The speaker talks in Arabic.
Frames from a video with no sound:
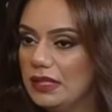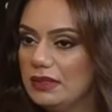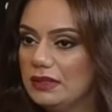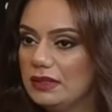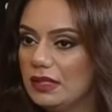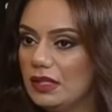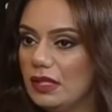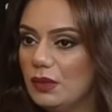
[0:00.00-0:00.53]

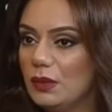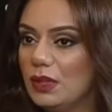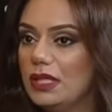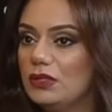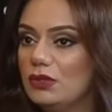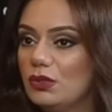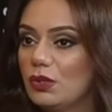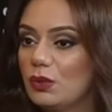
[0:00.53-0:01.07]
التي
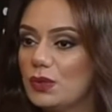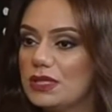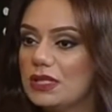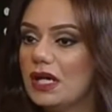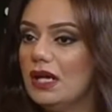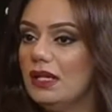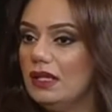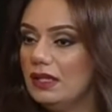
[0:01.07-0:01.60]
تناولت دور
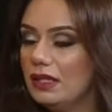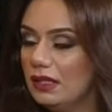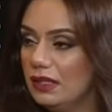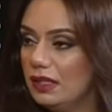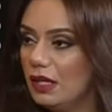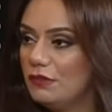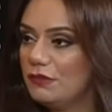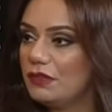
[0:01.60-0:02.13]
وسائل الإعلام